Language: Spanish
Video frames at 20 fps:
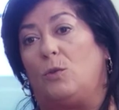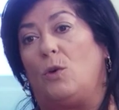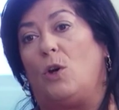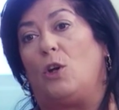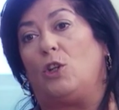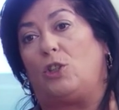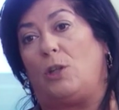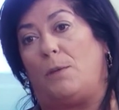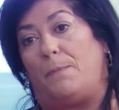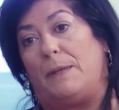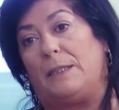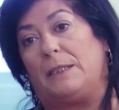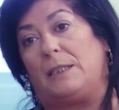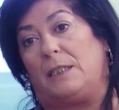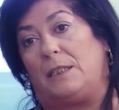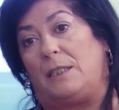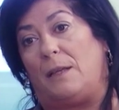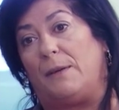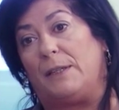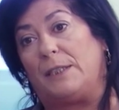tú no lo sepas,
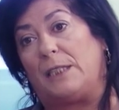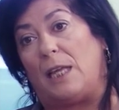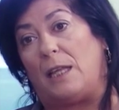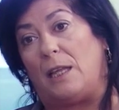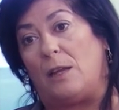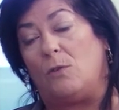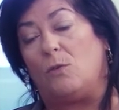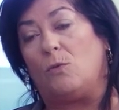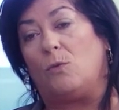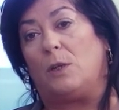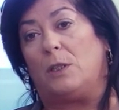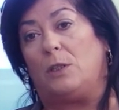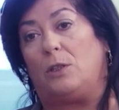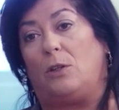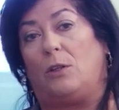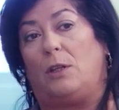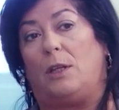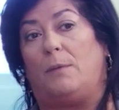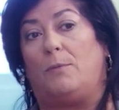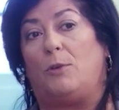que está basada en un
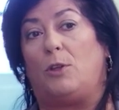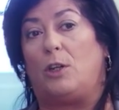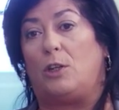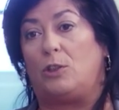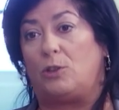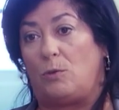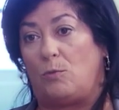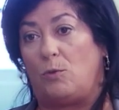cuento de modelos